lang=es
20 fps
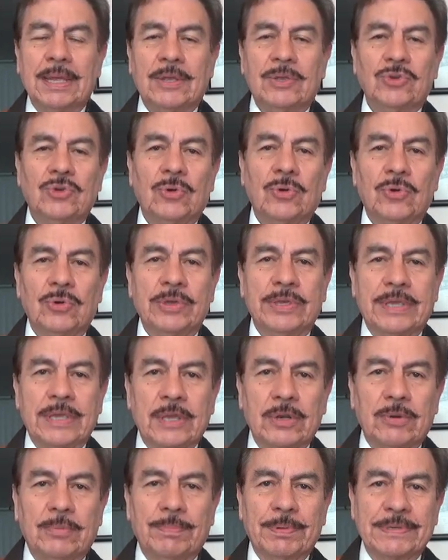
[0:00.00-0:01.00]
Yo hoy
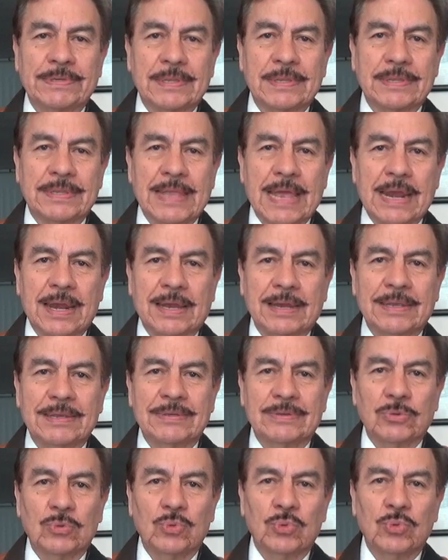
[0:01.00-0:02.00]
quiero
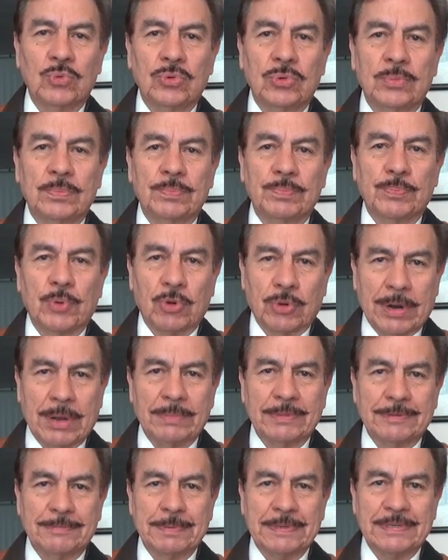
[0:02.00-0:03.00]
presentarles un
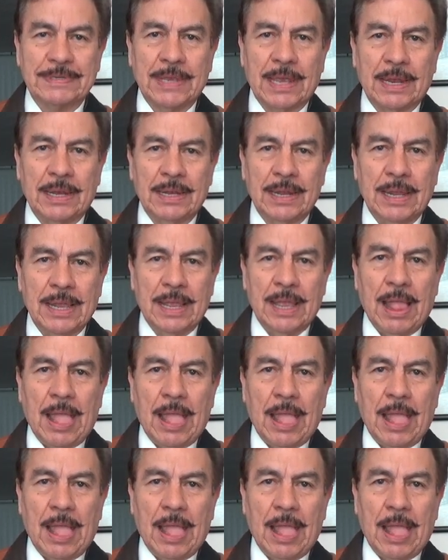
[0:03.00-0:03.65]
programa especial